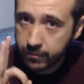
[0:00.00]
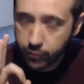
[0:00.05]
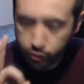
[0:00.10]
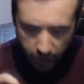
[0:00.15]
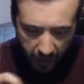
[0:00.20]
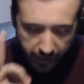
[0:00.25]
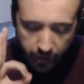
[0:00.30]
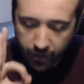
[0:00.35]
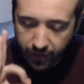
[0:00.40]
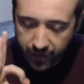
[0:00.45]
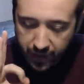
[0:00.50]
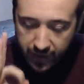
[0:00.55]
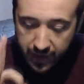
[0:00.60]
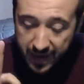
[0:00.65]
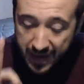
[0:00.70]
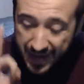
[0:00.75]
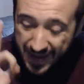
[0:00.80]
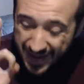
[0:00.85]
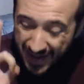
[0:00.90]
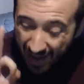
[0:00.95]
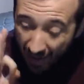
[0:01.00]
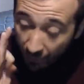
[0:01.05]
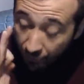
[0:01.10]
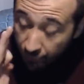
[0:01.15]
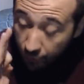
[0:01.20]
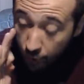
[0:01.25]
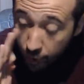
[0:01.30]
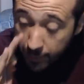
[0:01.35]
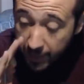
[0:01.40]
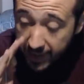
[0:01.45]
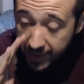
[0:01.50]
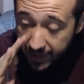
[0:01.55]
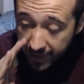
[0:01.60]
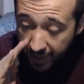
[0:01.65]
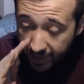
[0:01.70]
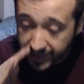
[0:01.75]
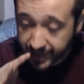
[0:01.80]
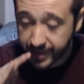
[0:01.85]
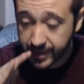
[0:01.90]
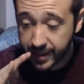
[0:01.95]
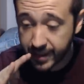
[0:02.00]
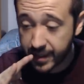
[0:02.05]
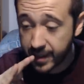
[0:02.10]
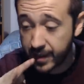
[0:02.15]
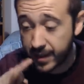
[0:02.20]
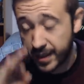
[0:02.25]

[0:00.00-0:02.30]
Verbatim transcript: O sea, quiero decir, la forma en la que se tira,